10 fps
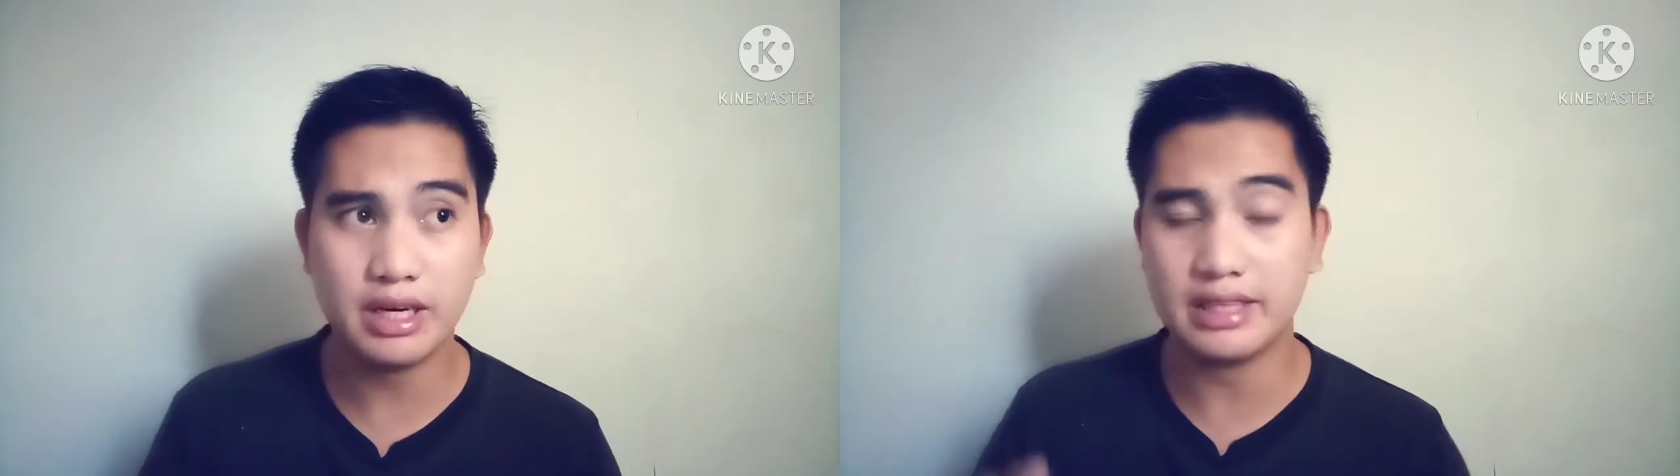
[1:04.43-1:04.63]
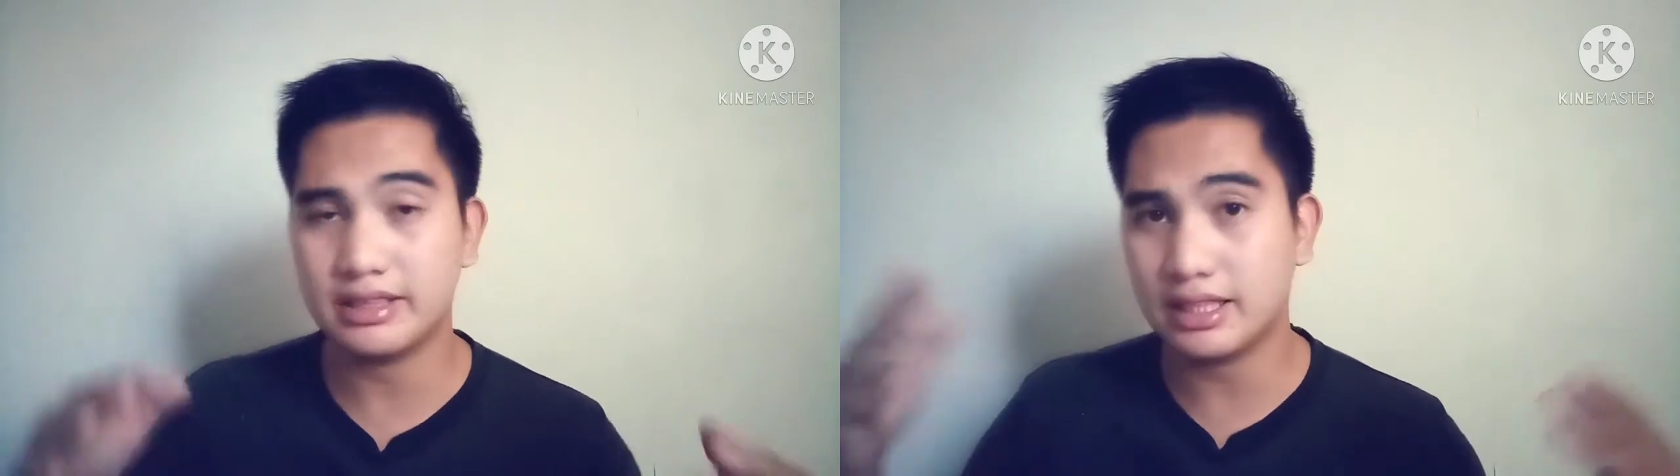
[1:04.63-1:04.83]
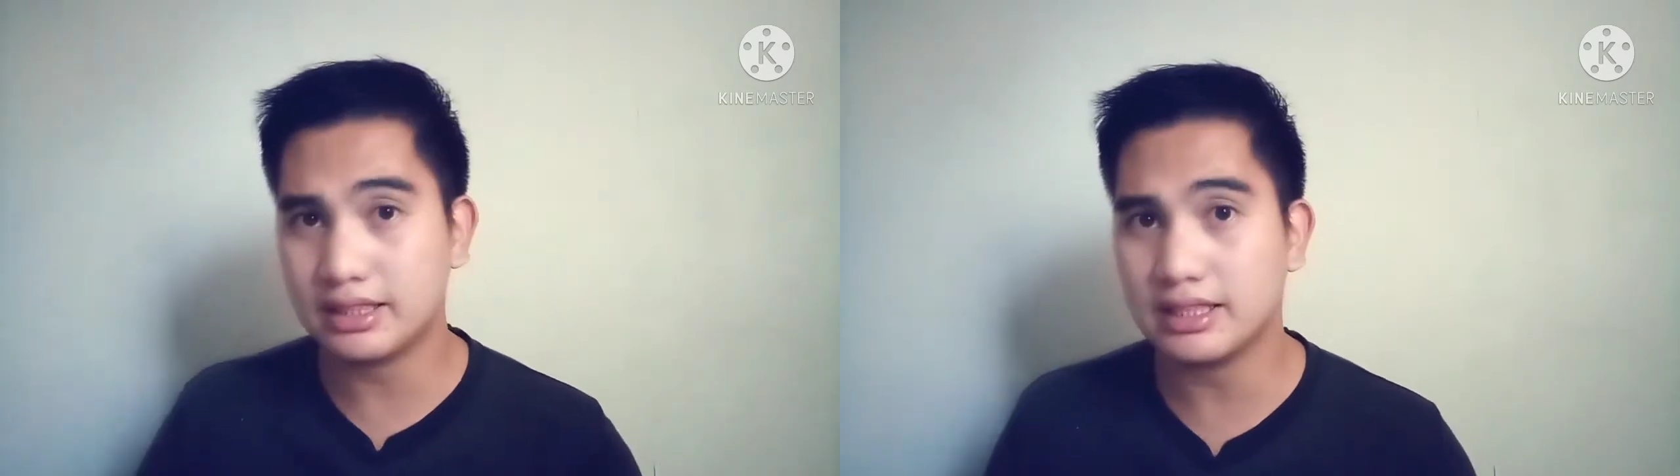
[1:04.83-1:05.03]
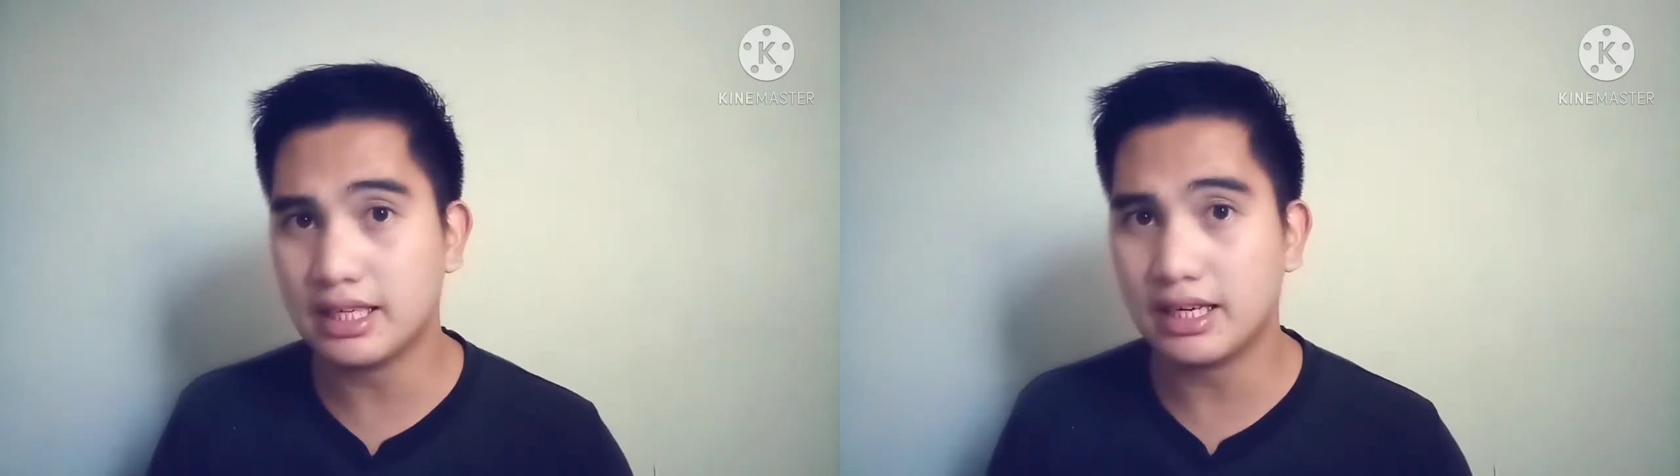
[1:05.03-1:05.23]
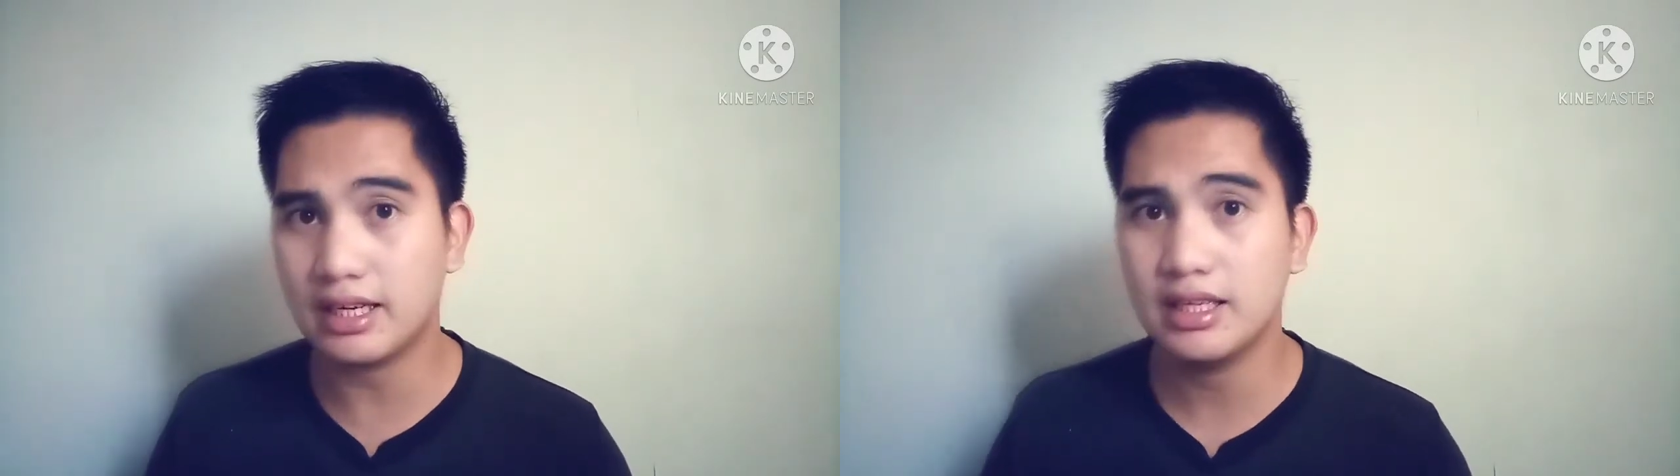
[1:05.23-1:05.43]
at
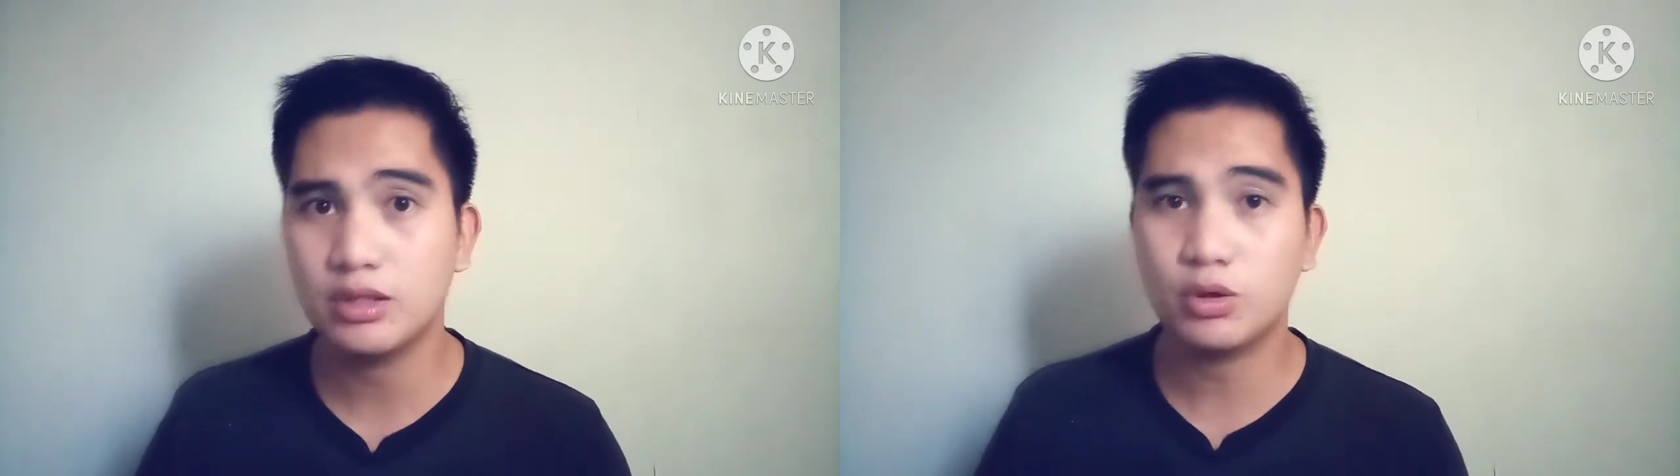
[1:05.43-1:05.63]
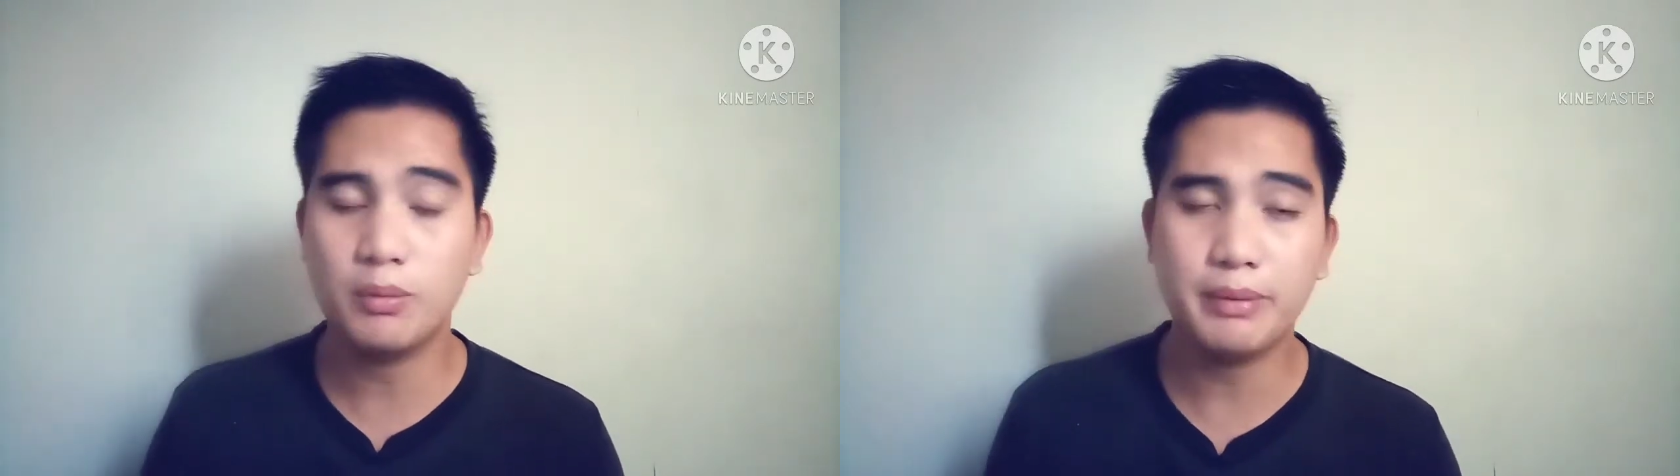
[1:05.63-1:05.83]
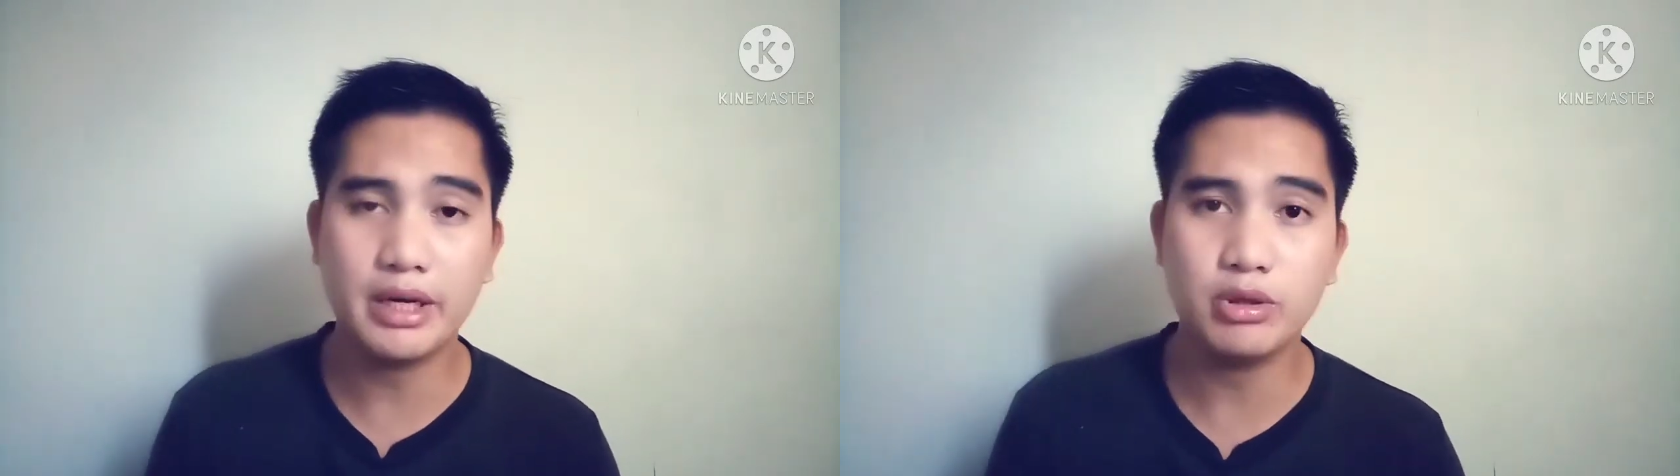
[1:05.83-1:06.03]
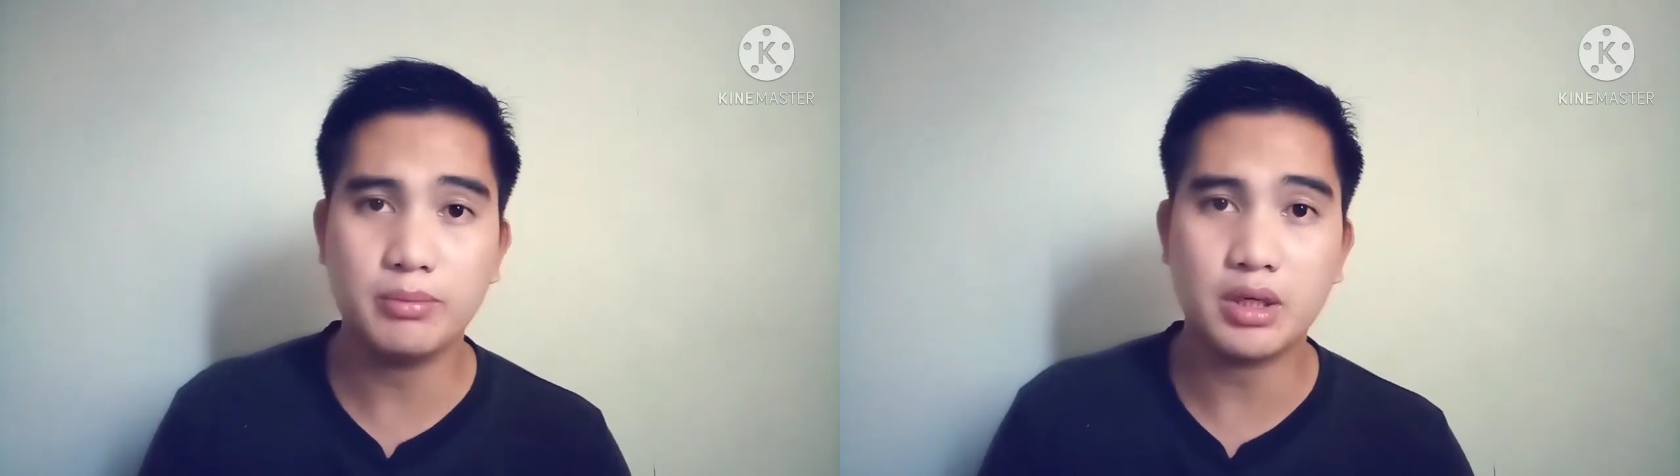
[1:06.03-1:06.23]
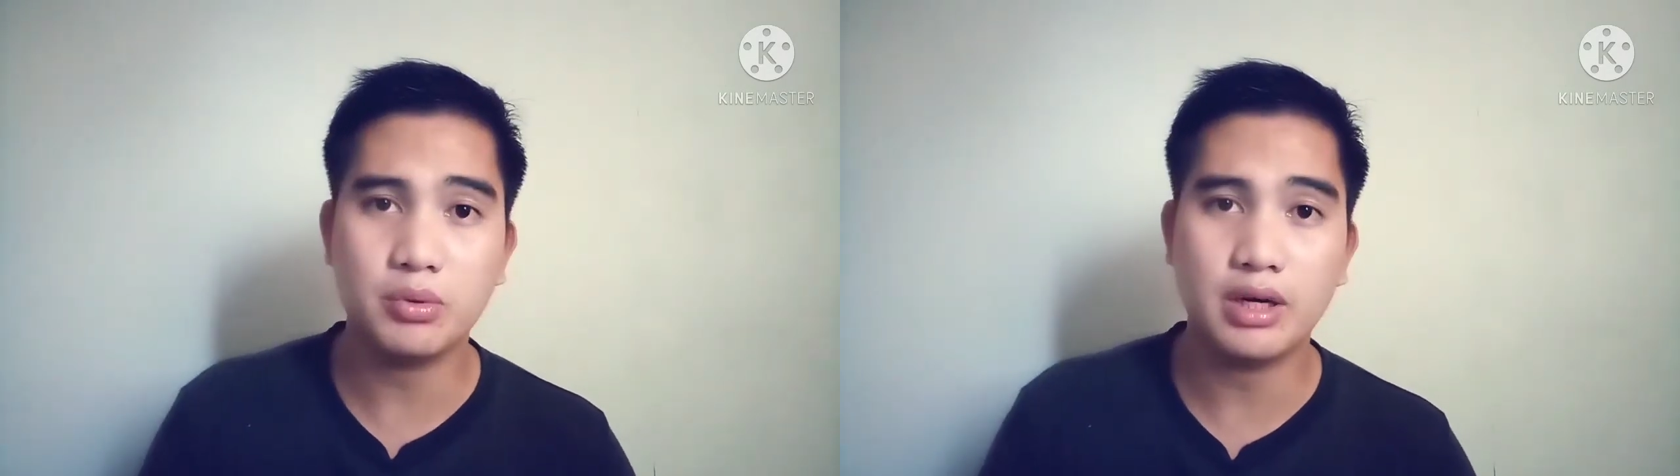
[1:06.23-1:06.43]
nagtataka kung paano
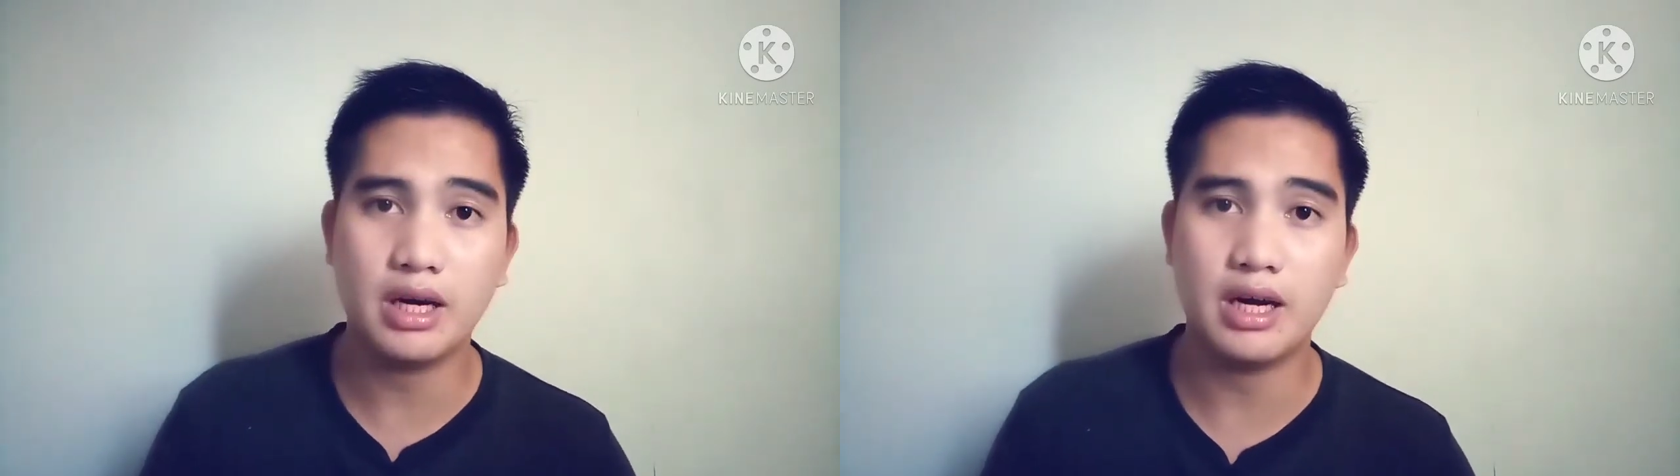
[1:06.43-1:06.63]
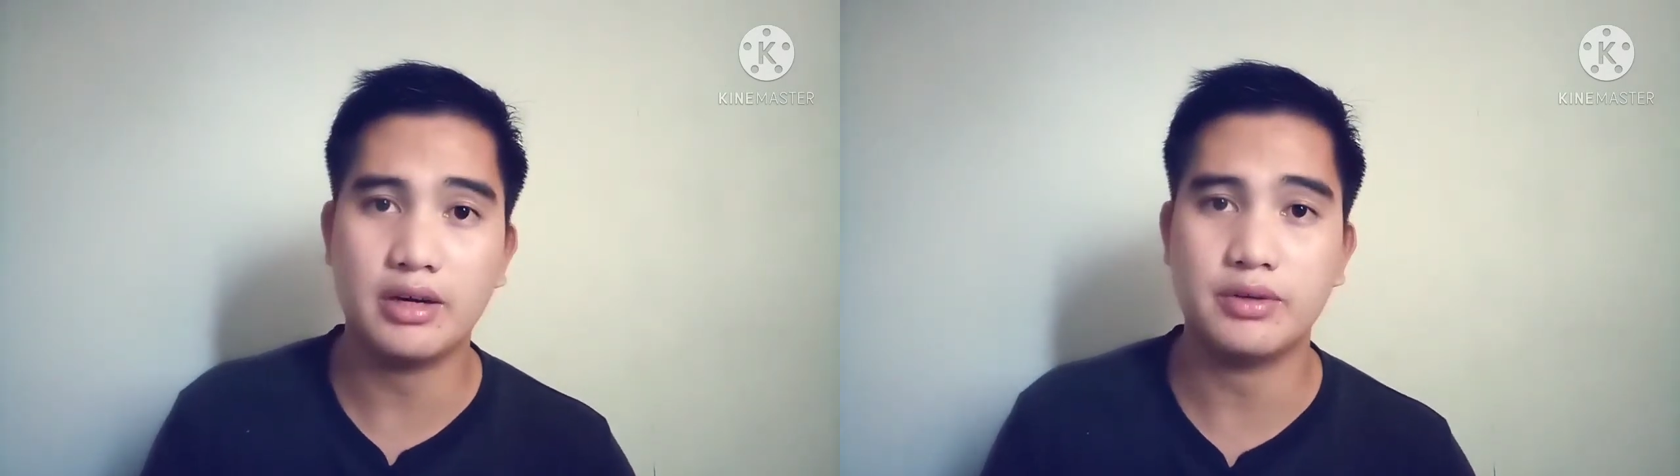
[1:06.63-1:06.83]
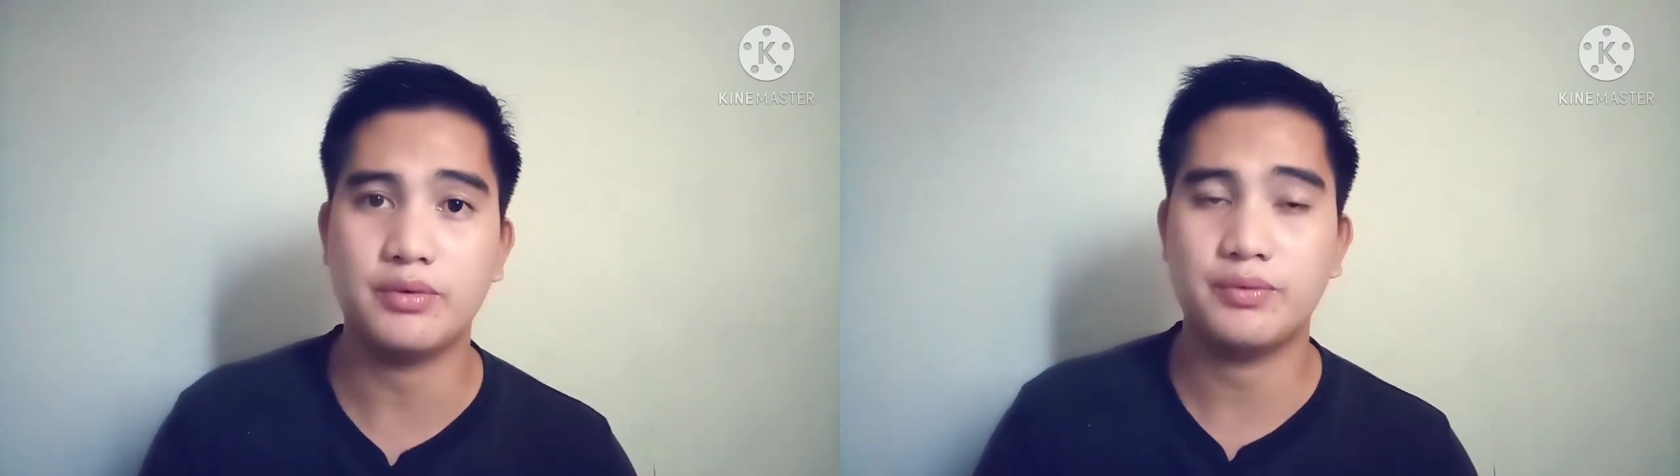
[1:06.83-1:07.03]
makuha ang